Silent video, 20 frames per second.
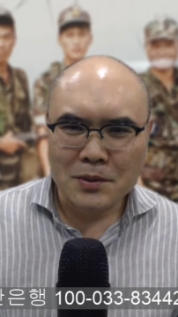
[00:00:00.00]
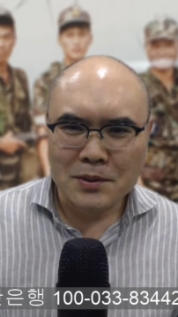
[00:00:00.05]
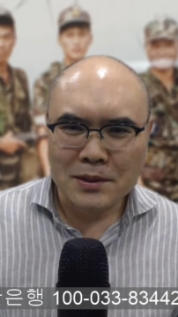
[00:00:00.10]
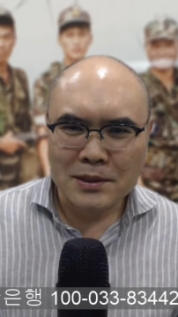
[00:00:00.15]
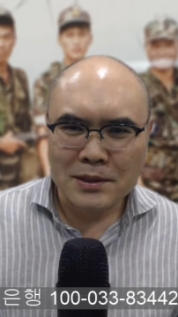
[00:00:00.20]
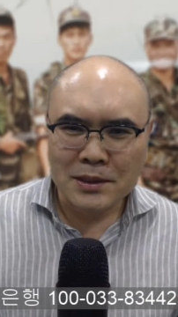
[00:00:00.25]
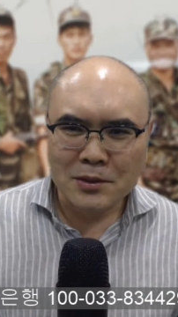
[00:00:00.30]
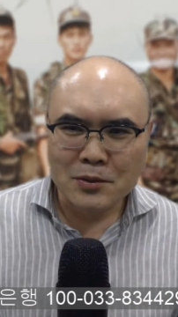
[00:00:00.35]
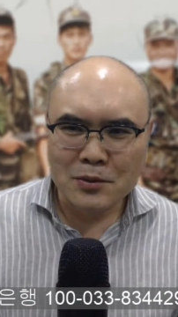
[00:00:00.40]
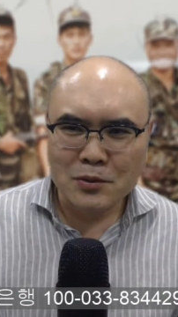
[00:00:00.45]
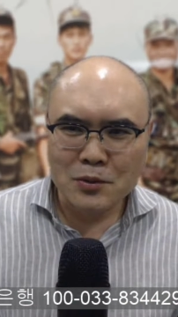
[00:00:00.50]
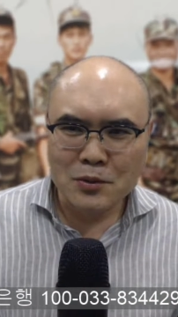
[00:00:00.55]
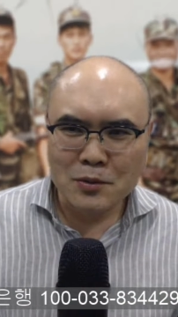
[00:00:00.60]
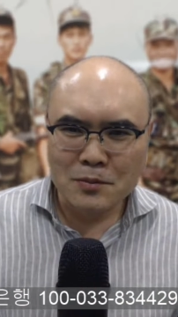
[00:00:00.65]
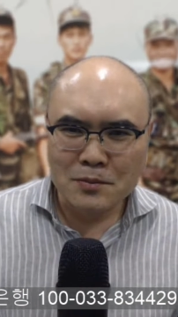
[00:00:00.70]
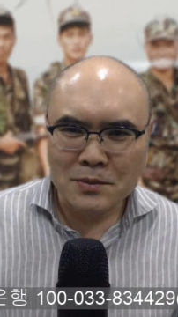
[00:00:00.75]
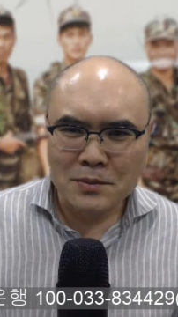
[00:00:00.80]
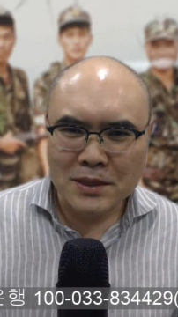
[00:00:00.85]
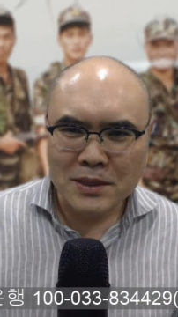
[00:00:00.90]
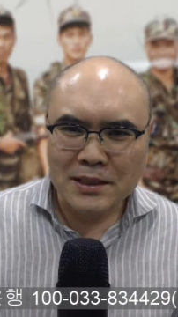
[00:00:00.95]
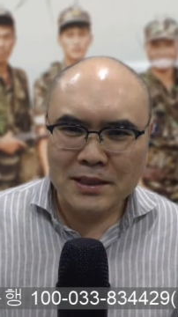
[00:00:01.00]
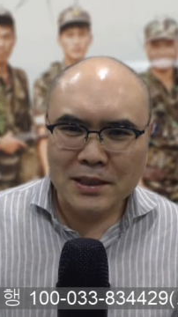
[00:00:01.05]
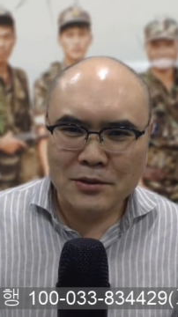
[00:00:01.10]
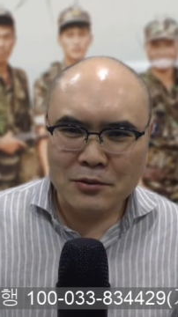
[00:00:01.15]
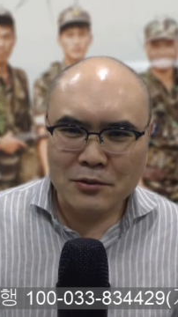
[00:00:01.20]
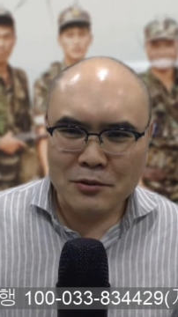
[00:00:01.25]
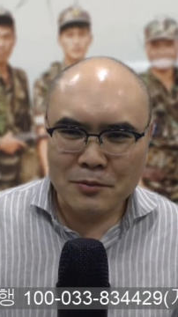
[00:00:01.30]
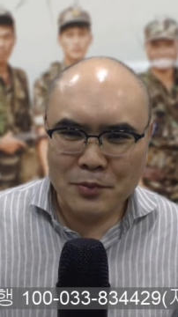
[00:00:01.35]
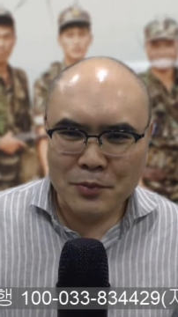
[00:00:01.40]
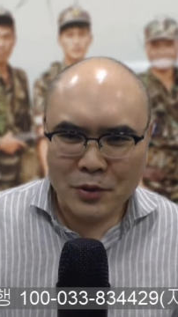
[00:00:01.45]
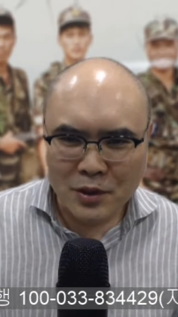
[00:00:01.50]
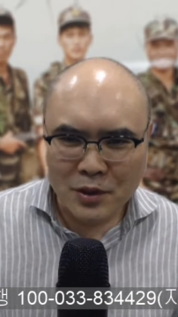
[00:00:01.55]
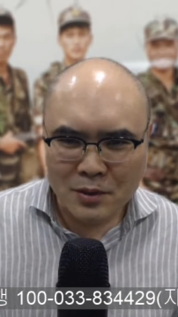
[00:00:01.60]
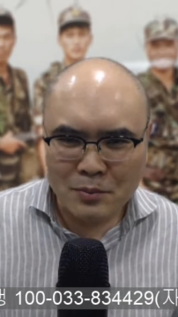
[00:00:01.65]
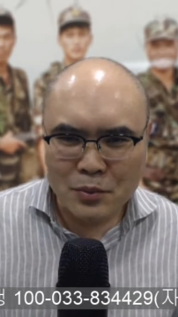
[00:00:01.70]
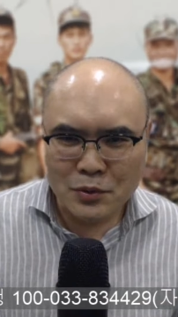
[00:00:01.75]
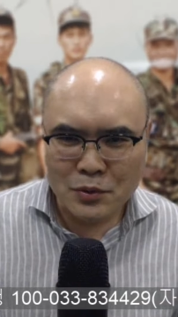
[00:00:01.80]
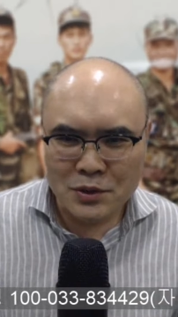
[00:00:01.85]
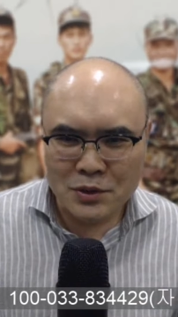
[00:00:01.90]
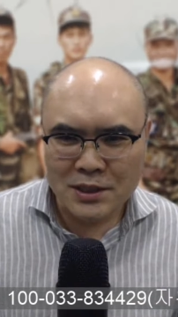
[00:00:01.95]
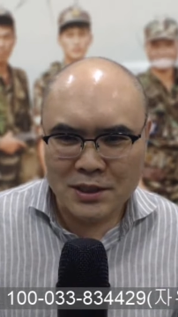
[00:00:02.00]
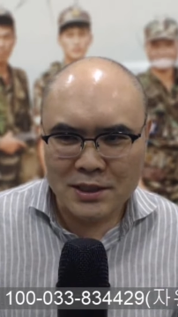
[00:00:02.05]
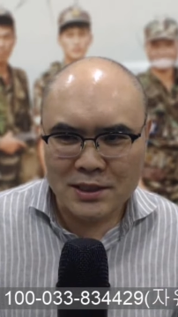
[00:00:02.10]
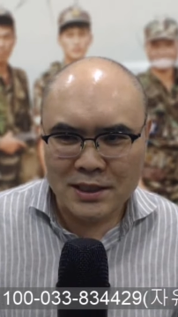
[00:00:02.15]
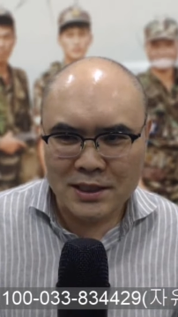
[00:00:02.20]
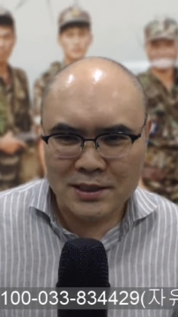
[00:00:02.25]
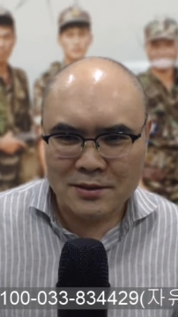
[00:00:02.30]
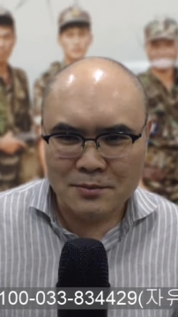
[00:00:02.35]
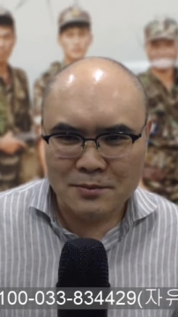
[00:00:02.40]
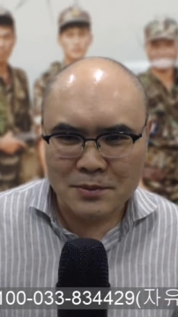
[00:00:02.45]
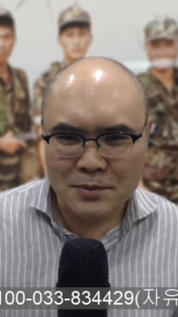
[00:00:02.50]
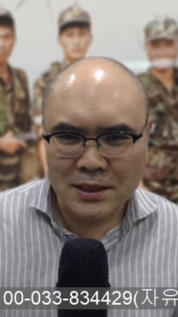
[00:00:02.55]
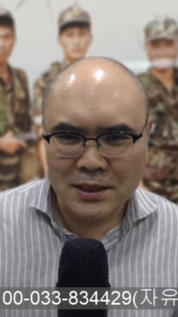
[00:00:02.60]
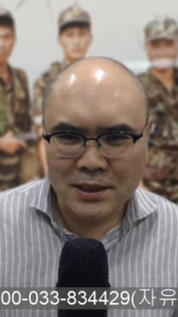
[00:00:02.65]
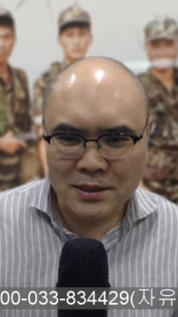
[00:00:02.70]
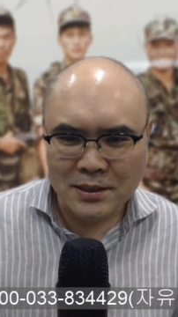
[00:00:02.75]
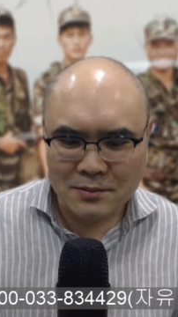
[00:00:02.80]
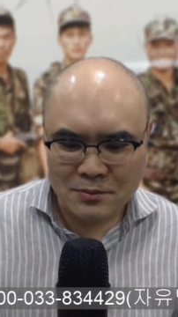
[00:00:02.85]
그래도 좀 상대적으로 편한 보직이 있지 않습니까?